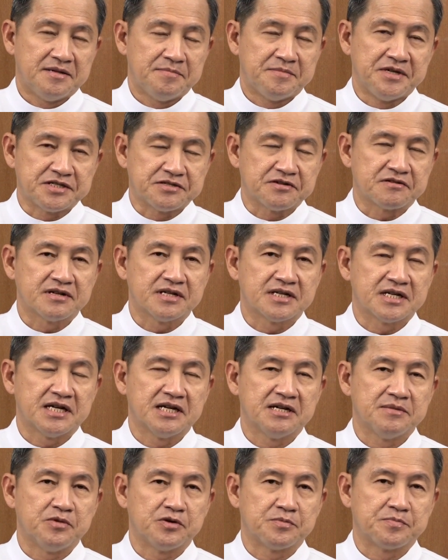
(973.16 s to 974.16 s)
พิจารณา
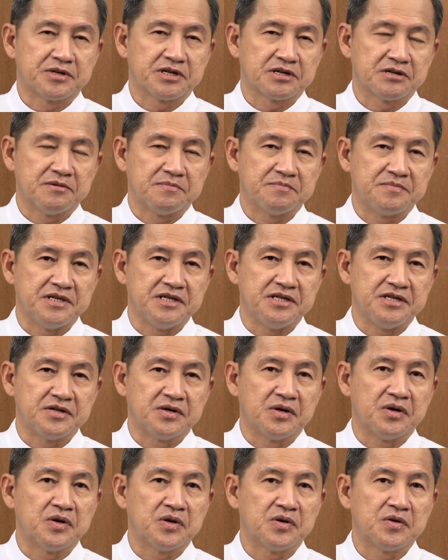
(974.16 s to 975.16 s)
บทพระคัมภีร์
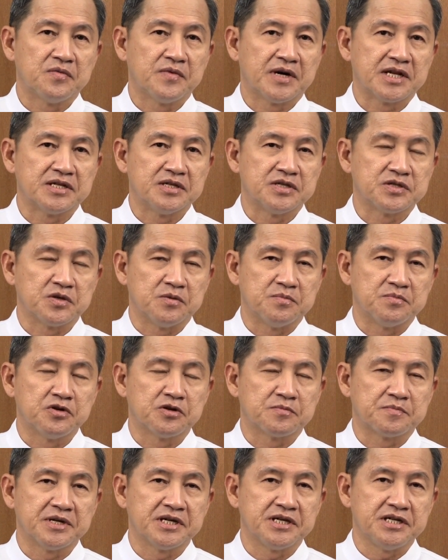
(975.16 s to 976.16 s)
ของวันสมโพ
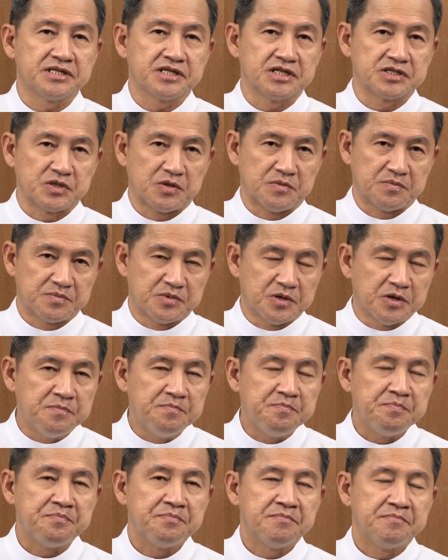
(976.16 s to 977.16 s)
ธิพระคิสสมภพ
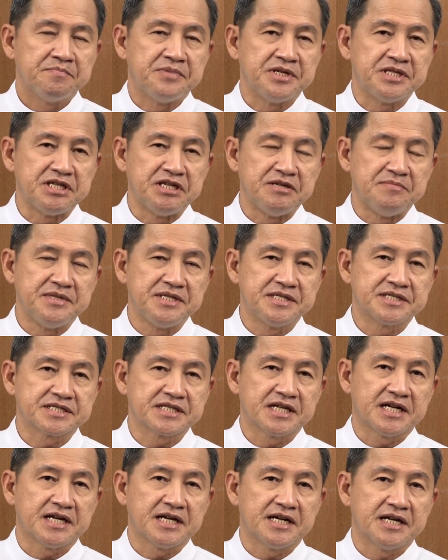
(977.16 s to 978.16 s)
พิธีมิส
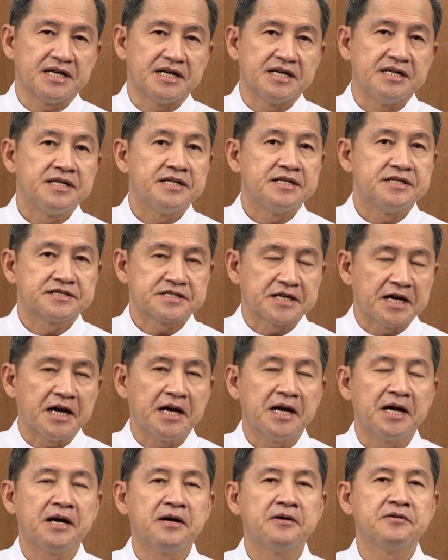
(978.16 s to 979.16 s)
ซา
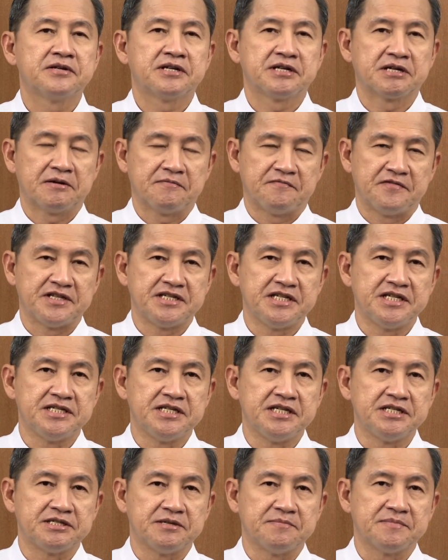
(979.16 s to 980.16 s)
เช้านะครับวัน
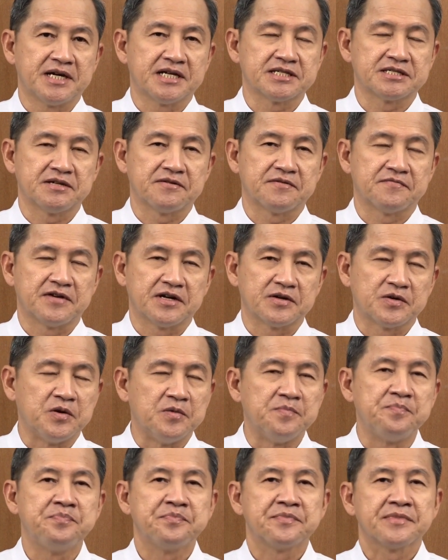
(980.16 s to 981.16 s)
ที่ 25ธันวาค
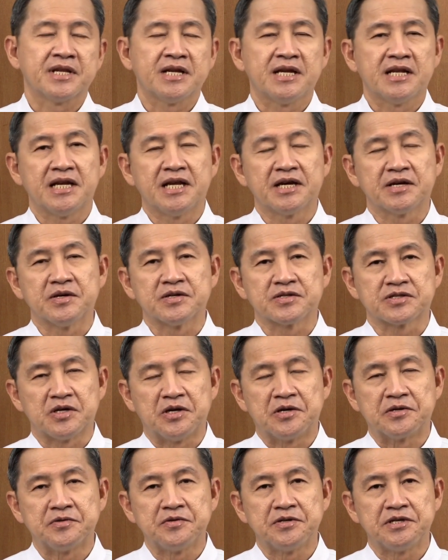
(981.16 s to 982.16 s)
มและก็ต่
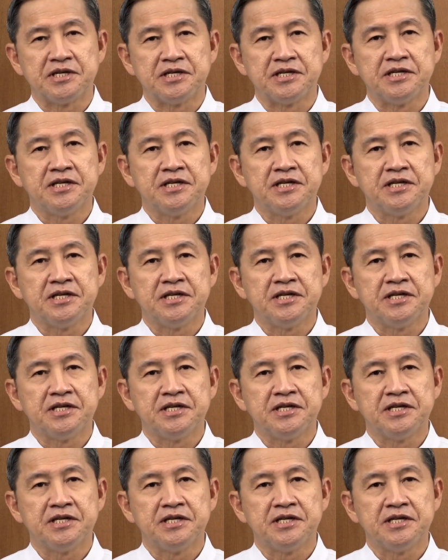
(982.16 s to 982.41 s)
อด้วย